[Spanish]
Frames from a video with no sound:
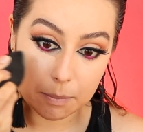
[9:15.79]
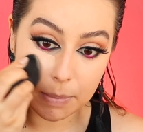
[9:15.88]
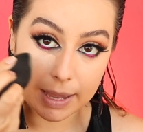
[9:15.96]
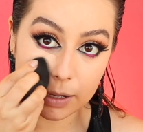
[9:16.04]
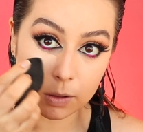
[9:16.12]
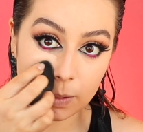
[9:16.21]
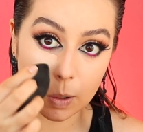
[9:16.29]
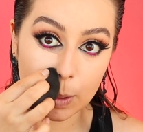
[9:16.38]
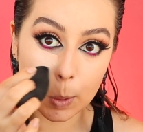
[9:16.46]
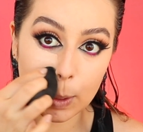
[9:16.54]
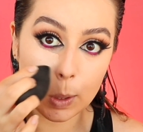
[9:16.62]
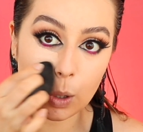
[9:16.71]
pero
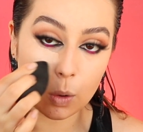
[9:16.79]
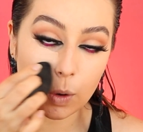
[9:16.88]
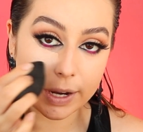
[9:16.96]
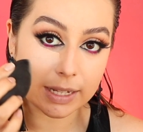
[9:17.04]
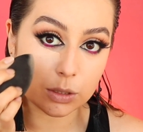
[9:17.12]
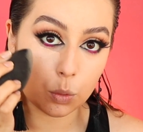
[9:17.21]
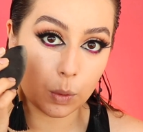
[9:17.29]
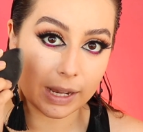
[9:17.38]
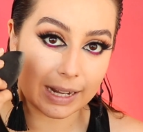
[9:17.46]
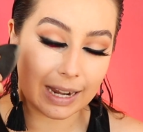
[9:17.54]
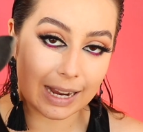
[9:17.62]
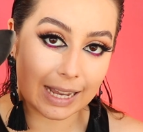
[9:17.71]
no voy a
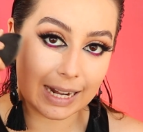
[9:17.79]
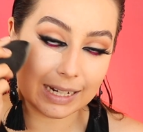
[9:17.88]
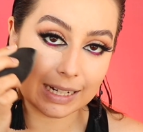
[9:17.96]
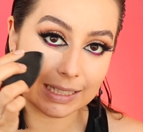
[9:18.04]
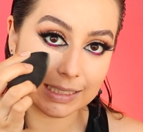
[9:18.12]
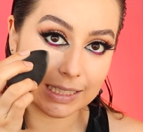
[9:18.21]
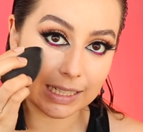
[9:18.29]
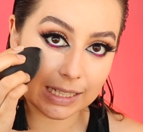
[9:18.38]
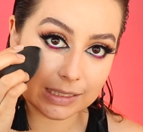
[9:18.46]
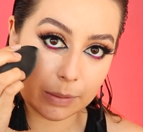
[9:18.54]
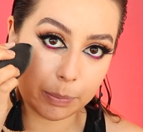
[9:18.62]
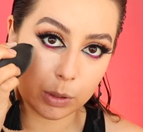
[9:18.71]
subir la gran
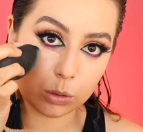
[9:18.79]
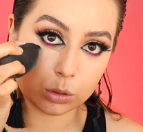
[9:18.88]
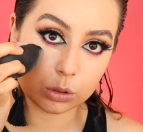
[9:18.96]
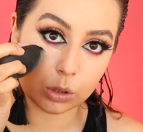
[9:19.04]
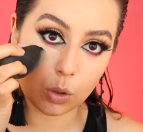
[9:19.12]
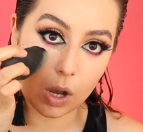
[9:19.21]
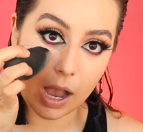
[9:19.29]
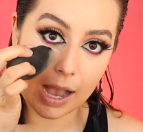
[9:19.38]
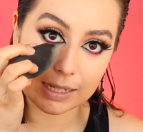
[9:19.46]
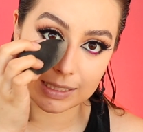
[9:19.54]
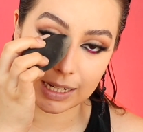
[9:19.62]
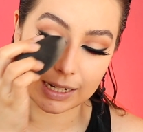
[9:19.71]
cantidad de producto
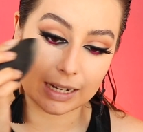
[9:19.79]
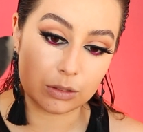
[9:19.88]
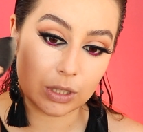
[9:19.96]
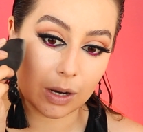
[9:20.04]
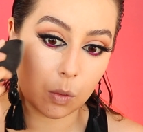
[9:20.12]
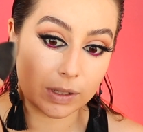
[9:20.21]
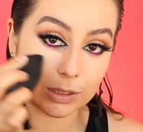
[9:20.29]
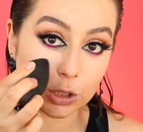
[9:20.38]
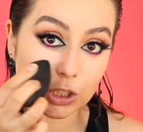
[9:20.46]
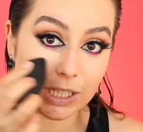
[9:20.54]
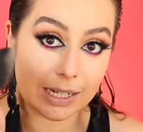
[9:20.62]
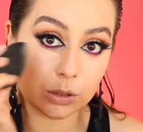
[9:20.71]
hacia acá. O sea, cuando
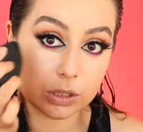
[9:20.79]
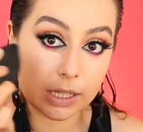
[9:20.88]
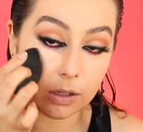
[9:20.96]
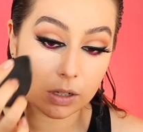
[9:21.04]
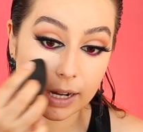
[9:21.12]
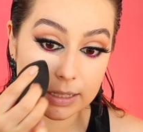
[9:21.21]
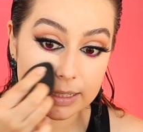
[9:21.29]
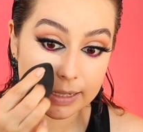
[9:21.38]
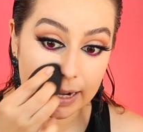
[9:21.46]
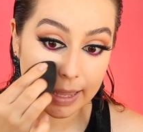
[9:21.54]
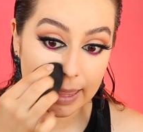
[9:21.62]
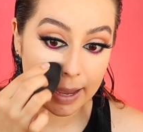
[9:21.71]
ya no tengo casi
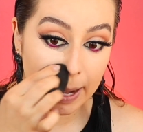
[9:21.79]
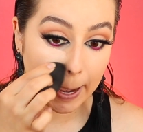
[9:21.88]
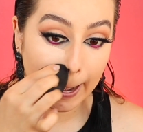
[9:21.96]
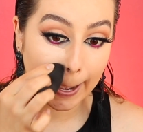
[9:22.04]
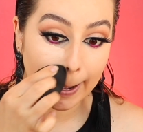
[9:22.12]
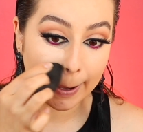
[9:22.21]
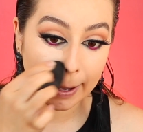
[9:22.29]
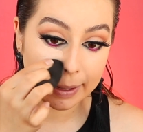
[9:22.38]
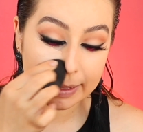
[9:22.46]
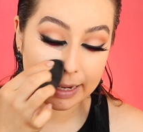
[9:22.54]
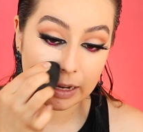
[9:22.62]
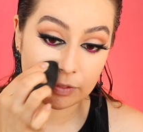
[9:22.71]
nada,
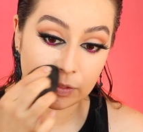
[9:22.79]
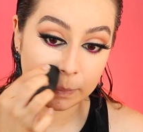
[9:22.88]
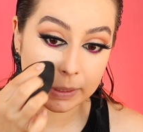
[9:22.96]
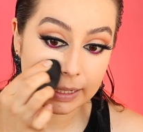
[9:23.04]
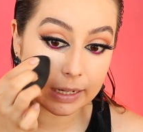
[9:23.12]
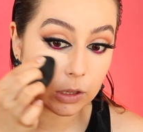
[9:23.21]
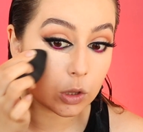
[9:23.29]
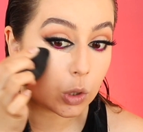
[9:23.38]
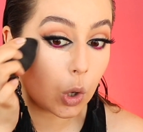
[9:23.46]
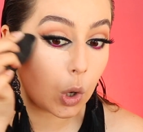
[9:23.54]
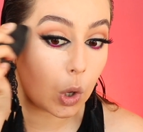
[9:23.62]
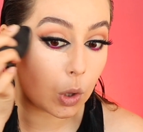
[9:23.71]
ya difuminé
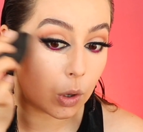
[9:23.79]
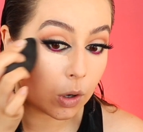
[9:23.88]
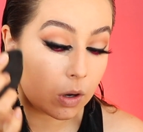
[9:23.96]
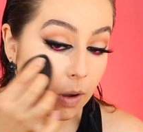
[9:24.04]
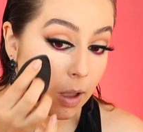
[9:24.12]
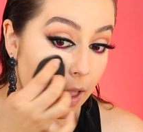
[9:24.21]
todo